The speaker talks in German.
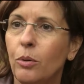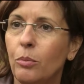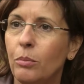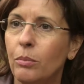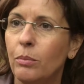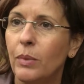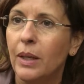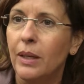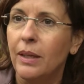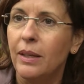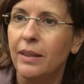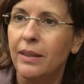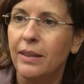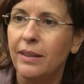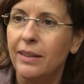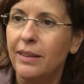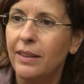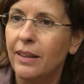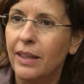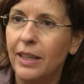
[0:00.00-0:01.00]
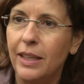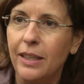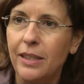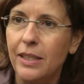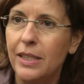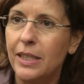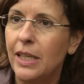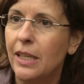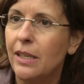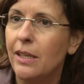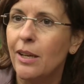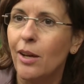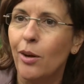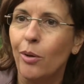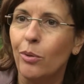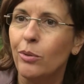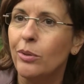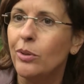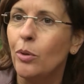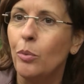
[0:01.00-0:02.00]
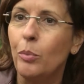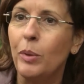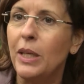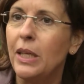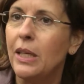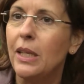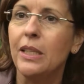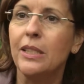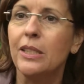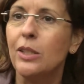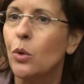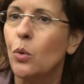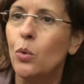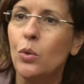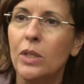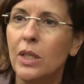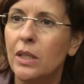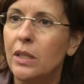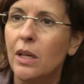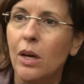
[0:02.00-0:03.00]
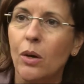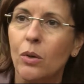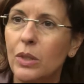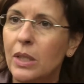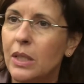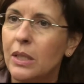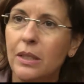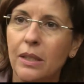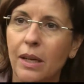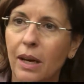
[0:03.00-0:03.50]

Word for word: um ihre Kindeskinder und über die nächsten 100.000